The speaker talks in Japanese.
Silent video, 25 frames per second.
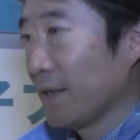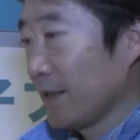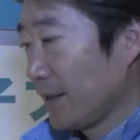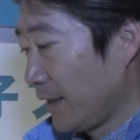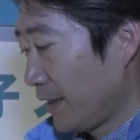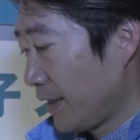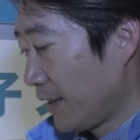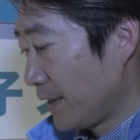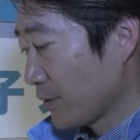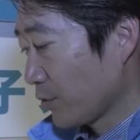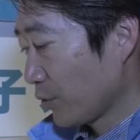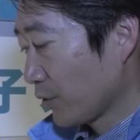
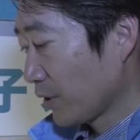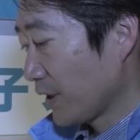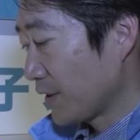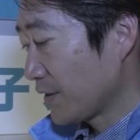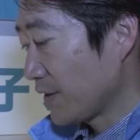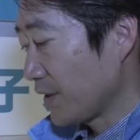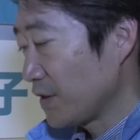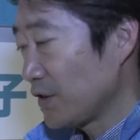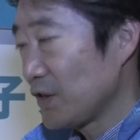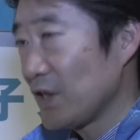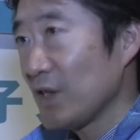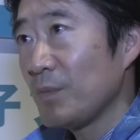それからで
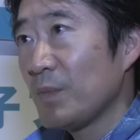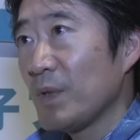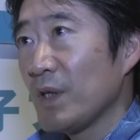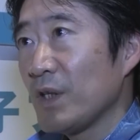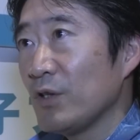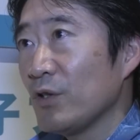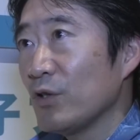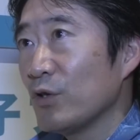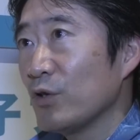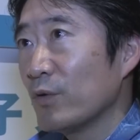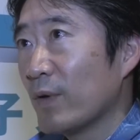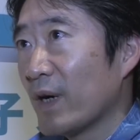すね
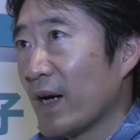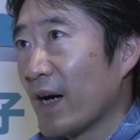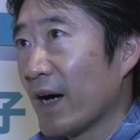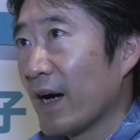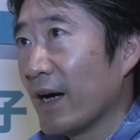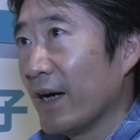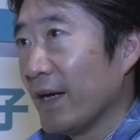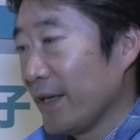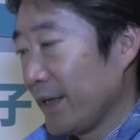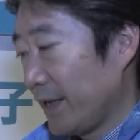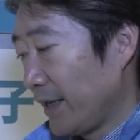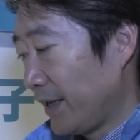CPU
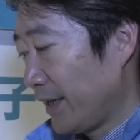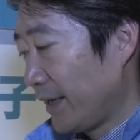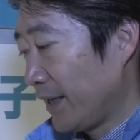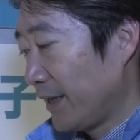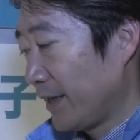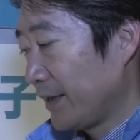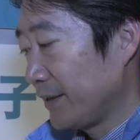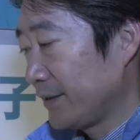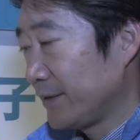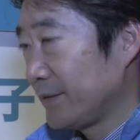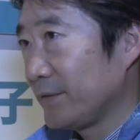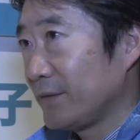は、
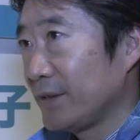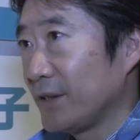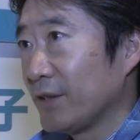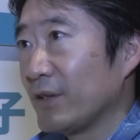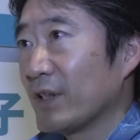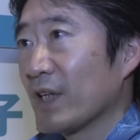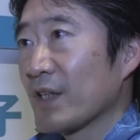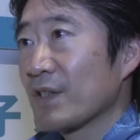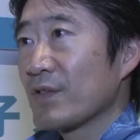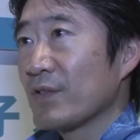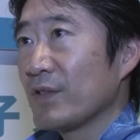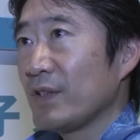えー、
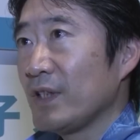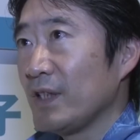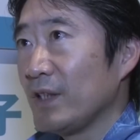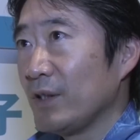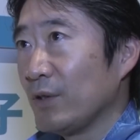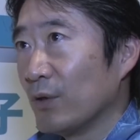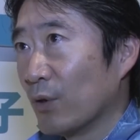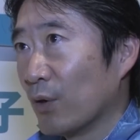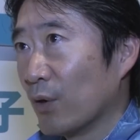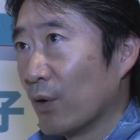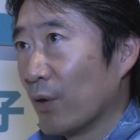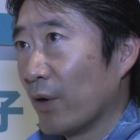テグラ
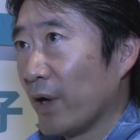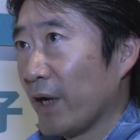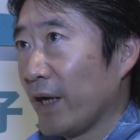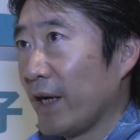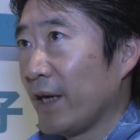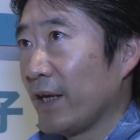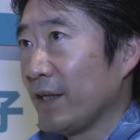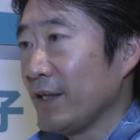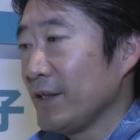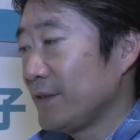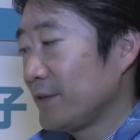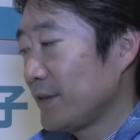3の、
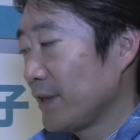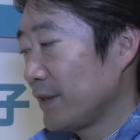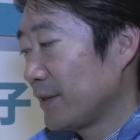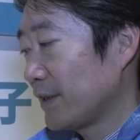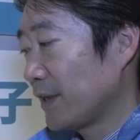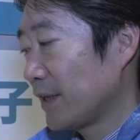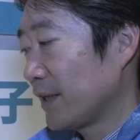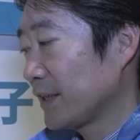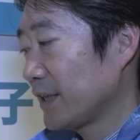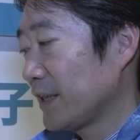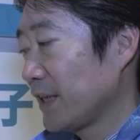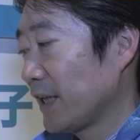
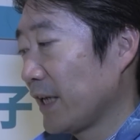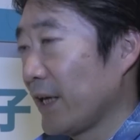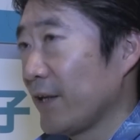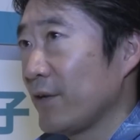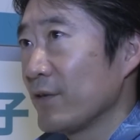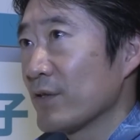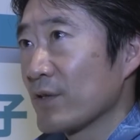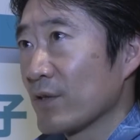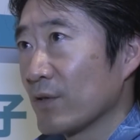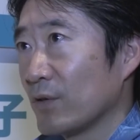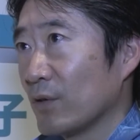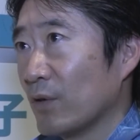
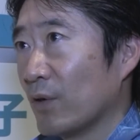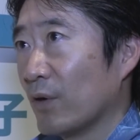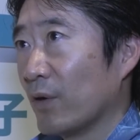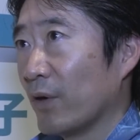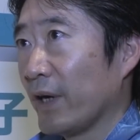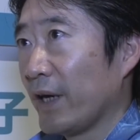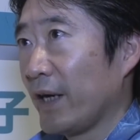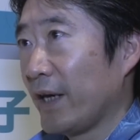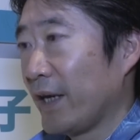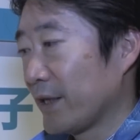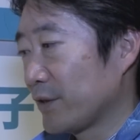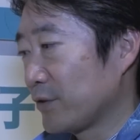1.7GHz
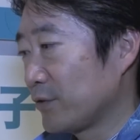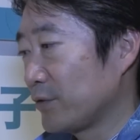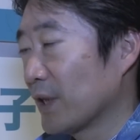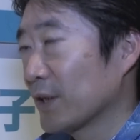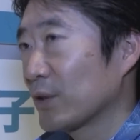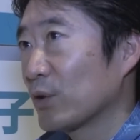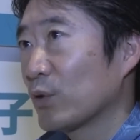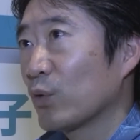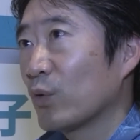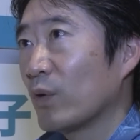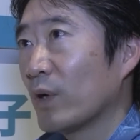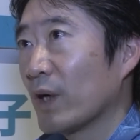の、
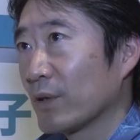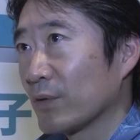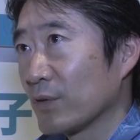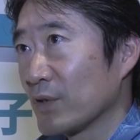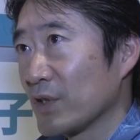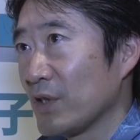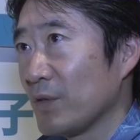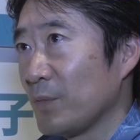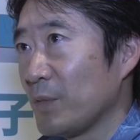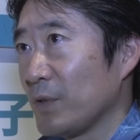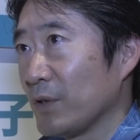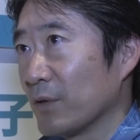クワッドコアの
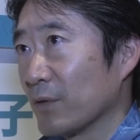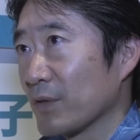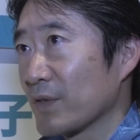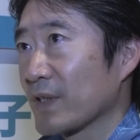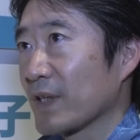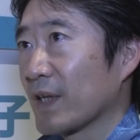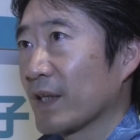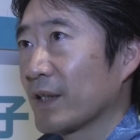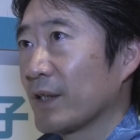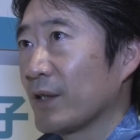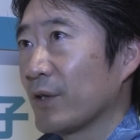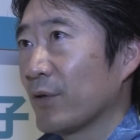CPU を
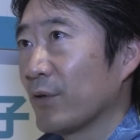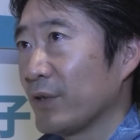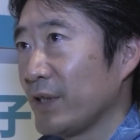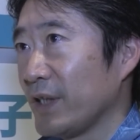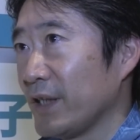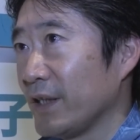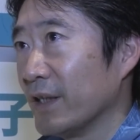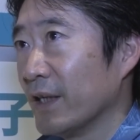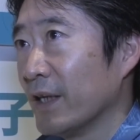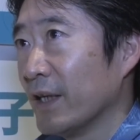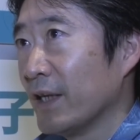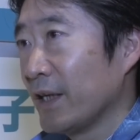使ってお
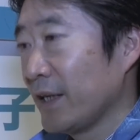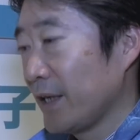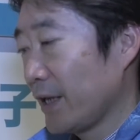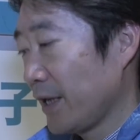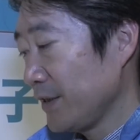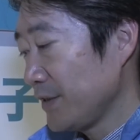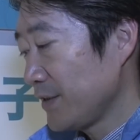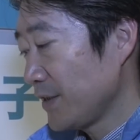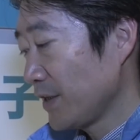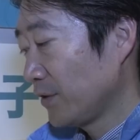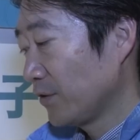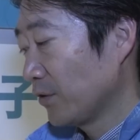り、
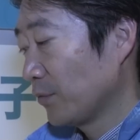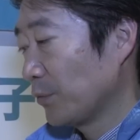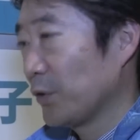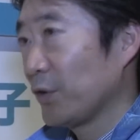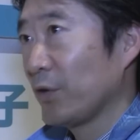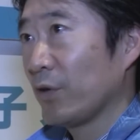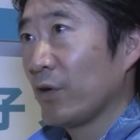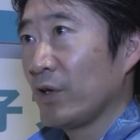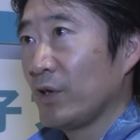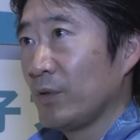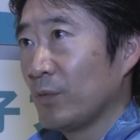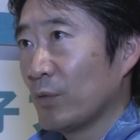以前の
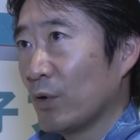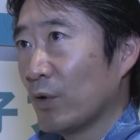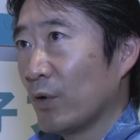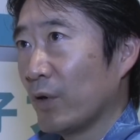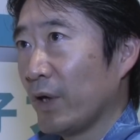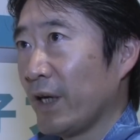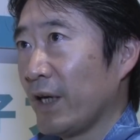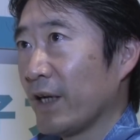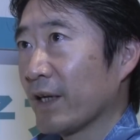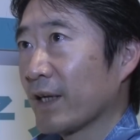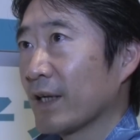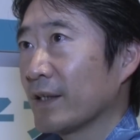ものより
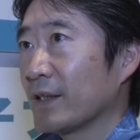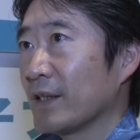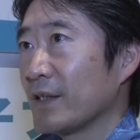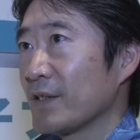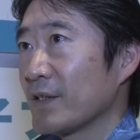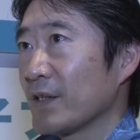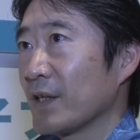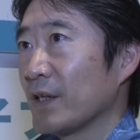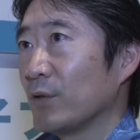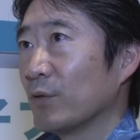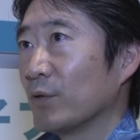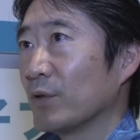も、かな
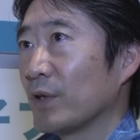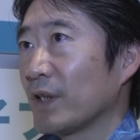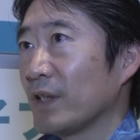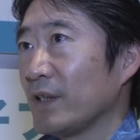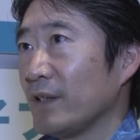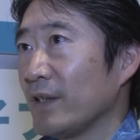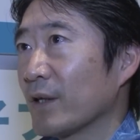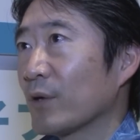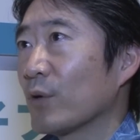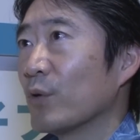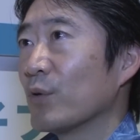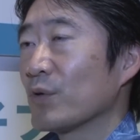り性能的
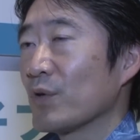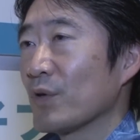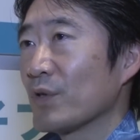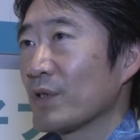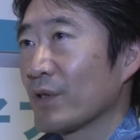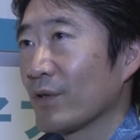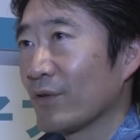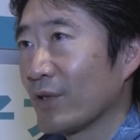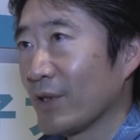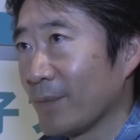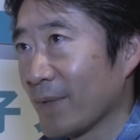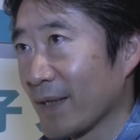には向上
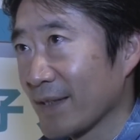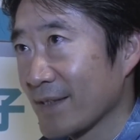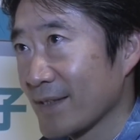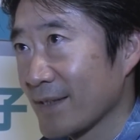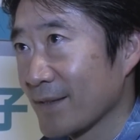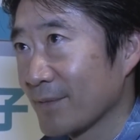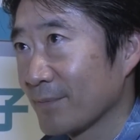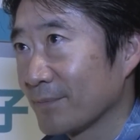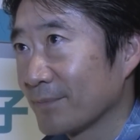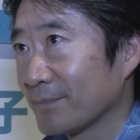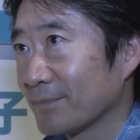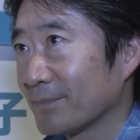しております。